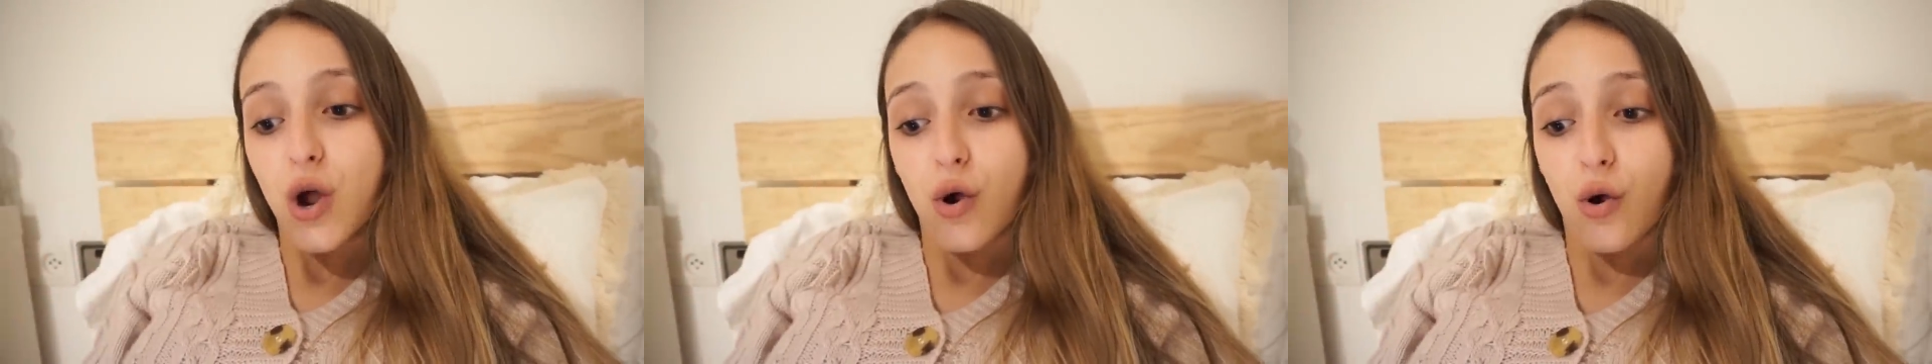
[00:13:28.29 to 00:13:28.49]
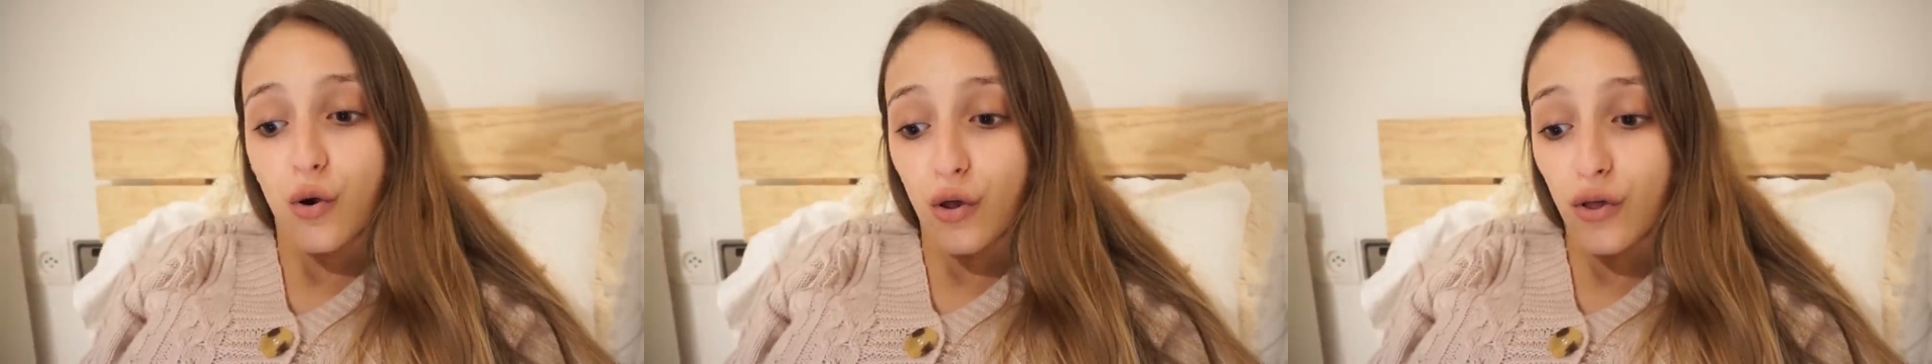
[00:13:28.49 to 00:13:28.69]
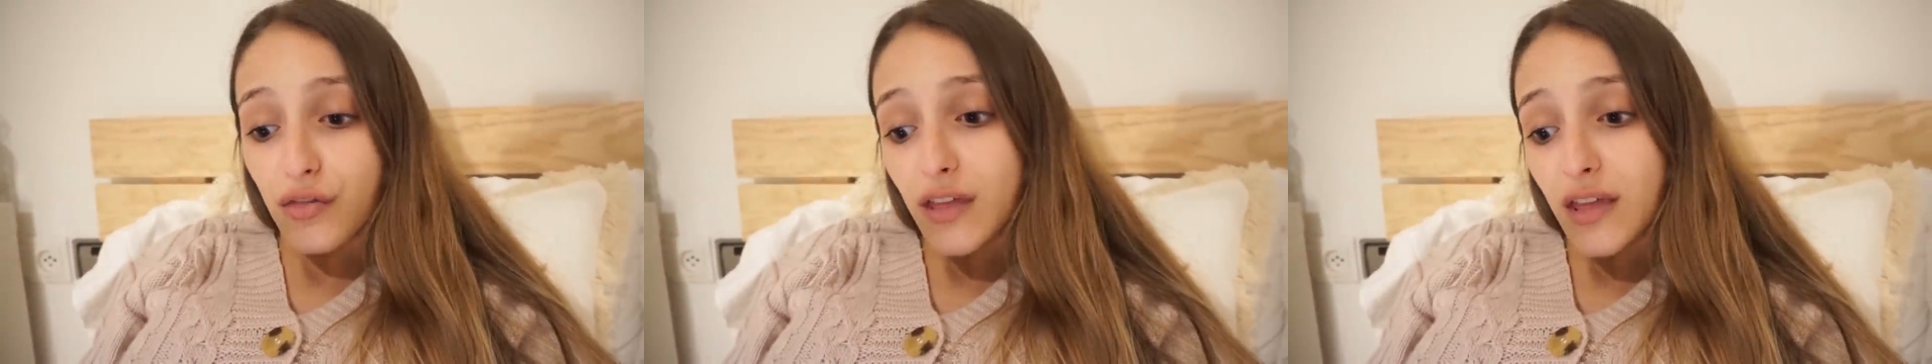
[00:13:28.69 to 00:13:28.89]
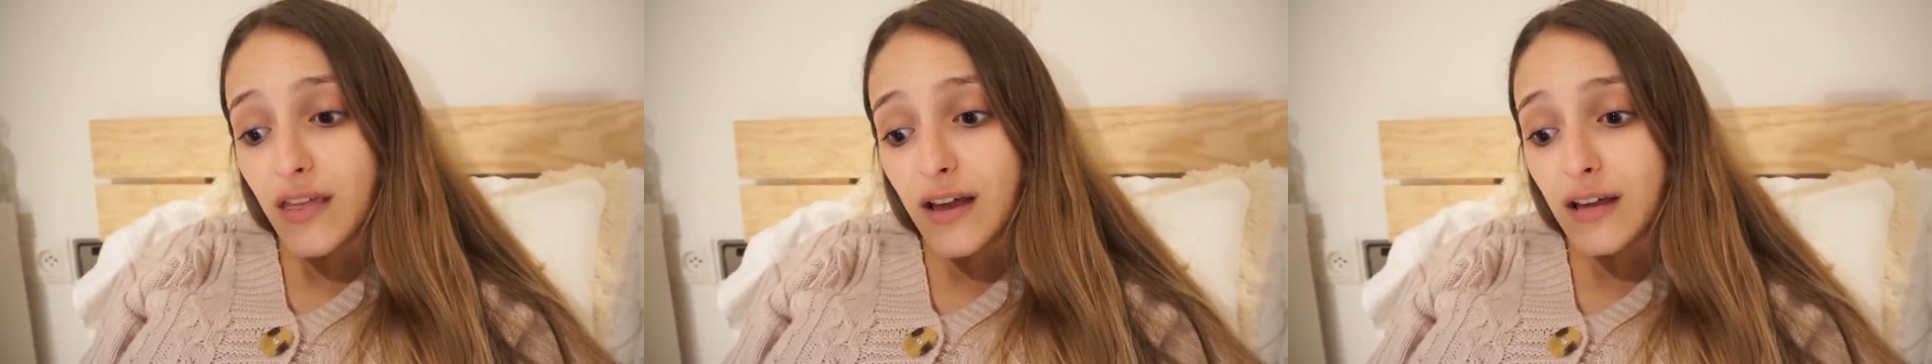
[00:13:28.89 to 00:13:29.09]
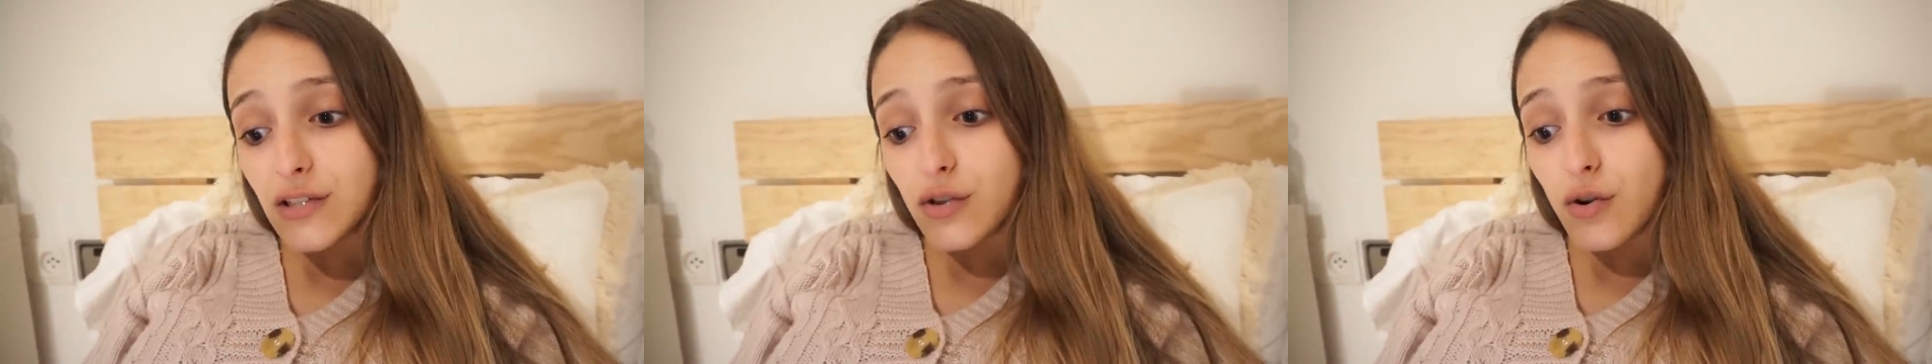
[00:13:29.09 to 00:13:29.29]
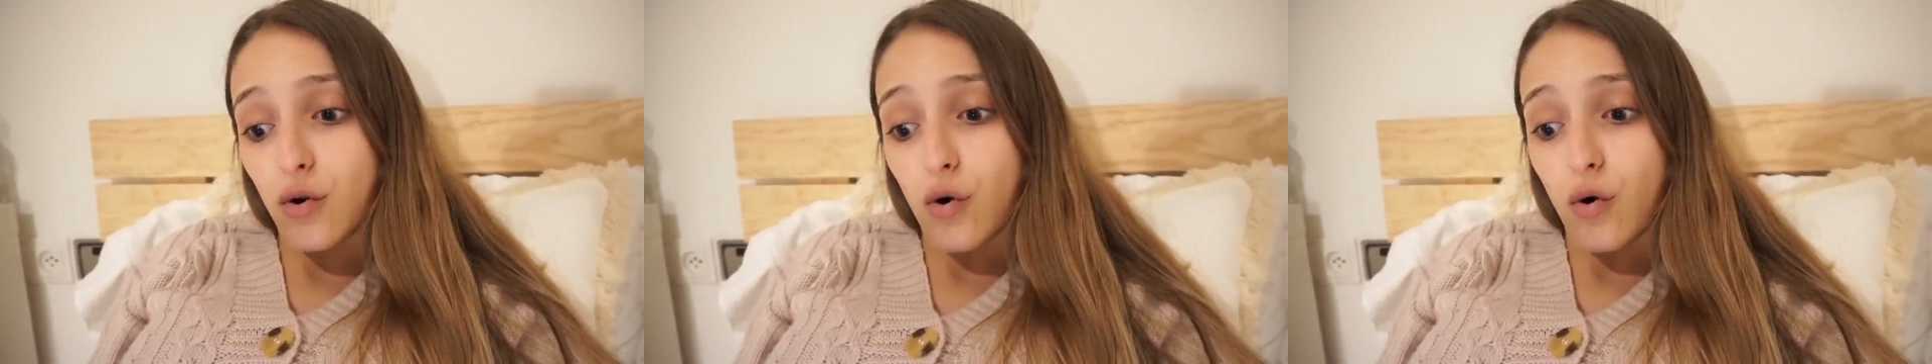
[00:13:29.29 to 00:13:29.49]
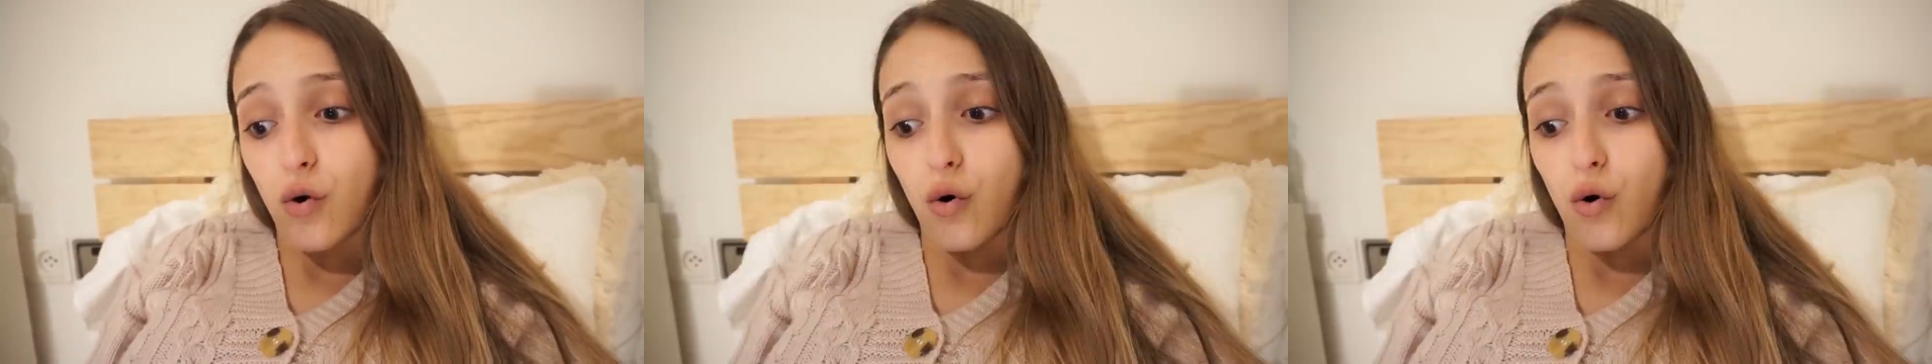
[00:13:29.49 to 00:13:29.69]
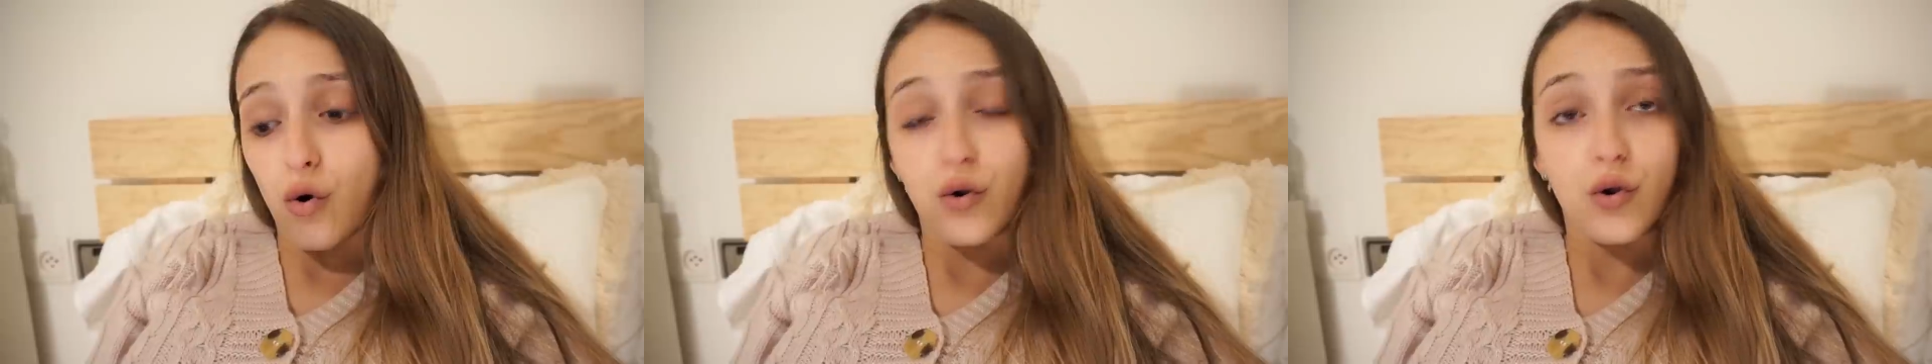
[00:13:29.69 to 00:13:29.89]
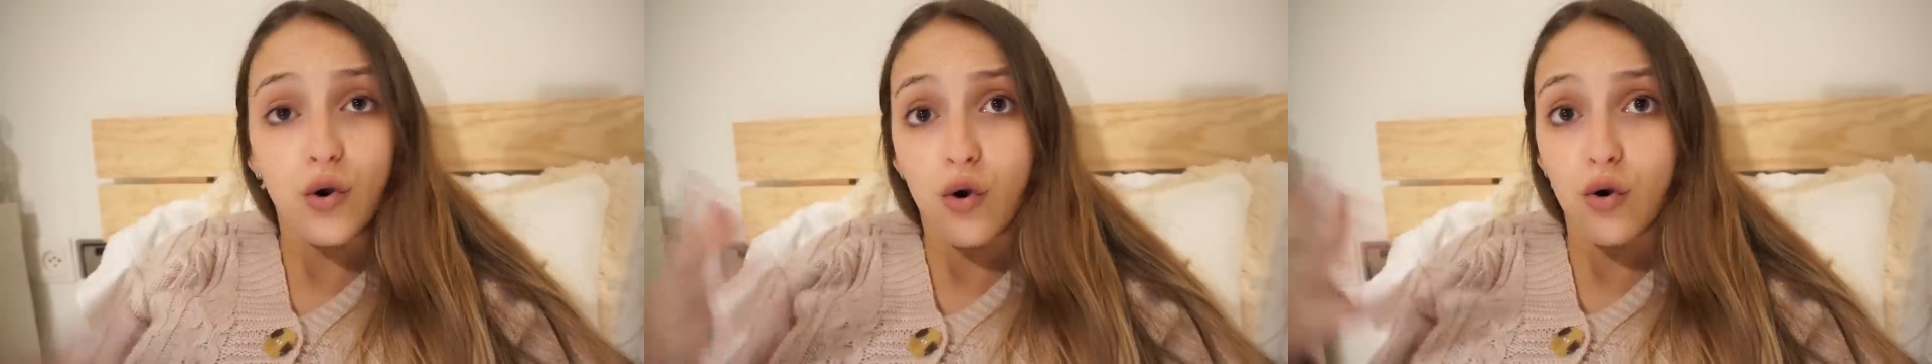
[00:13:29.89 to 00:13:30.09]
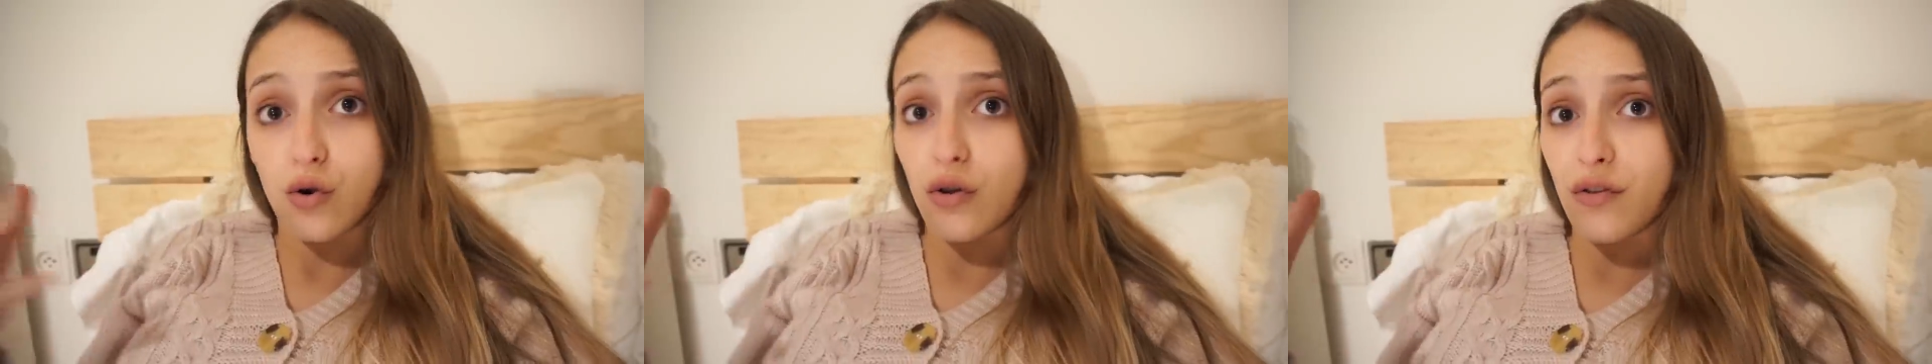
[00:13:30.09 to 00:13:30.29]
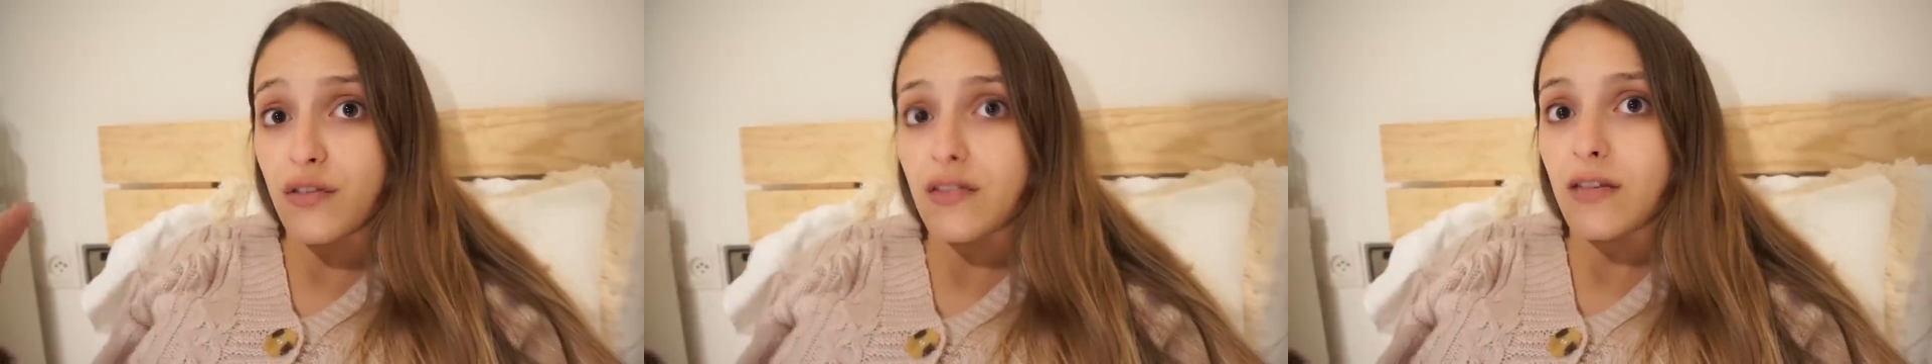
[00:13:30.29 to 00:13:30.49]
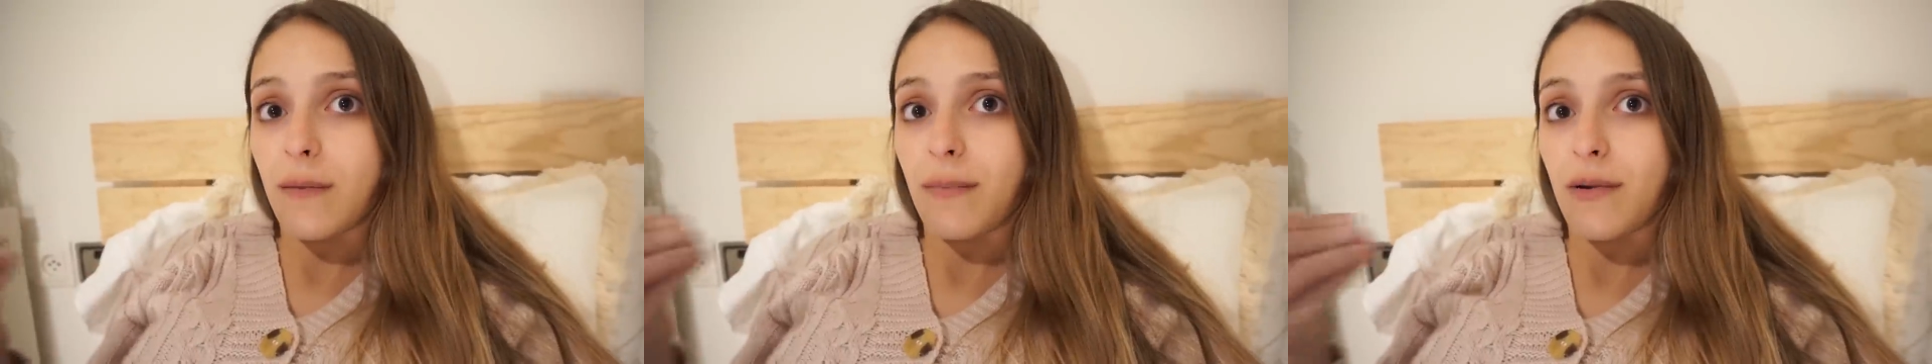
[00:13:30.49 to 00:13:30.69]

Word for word: conocidas o no conocidas,